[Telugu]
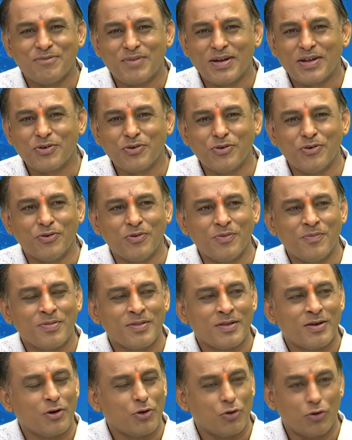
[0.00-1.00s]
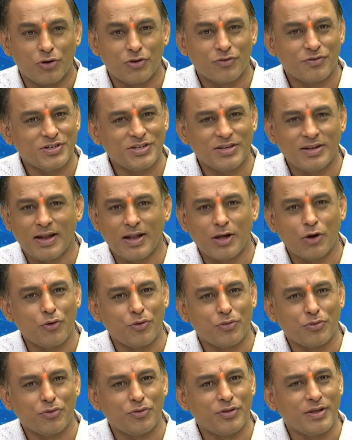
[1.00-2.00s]
మనకు నోటిఫికేషన్ ఎలాగో
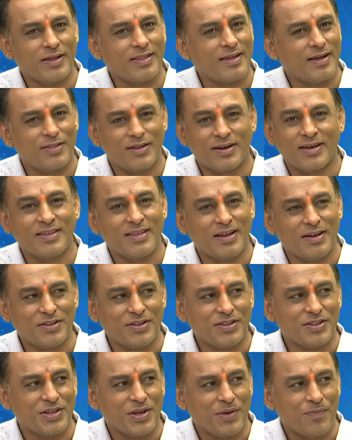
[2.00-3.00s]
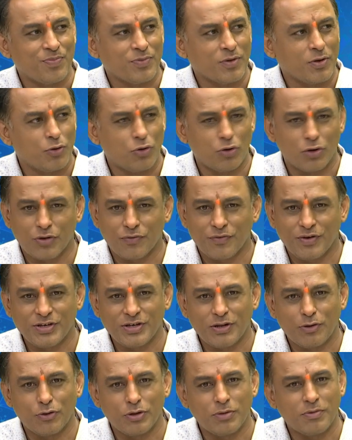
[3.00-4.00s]
ఇస్తుంది అది అందరికీ తెలిసింది
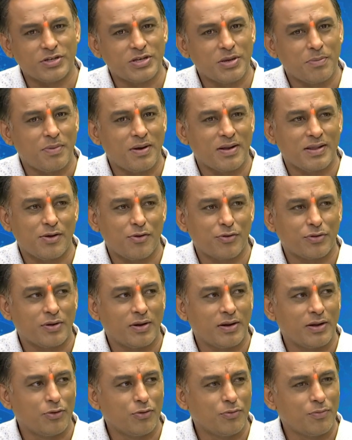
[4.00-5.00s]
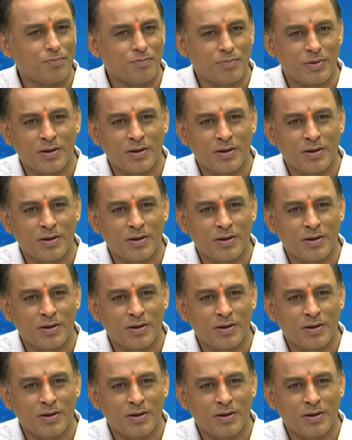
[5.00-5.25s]
నోటిఫికేషన్ గురించి మనం చెప్పాల్సిన అవసరం లేదు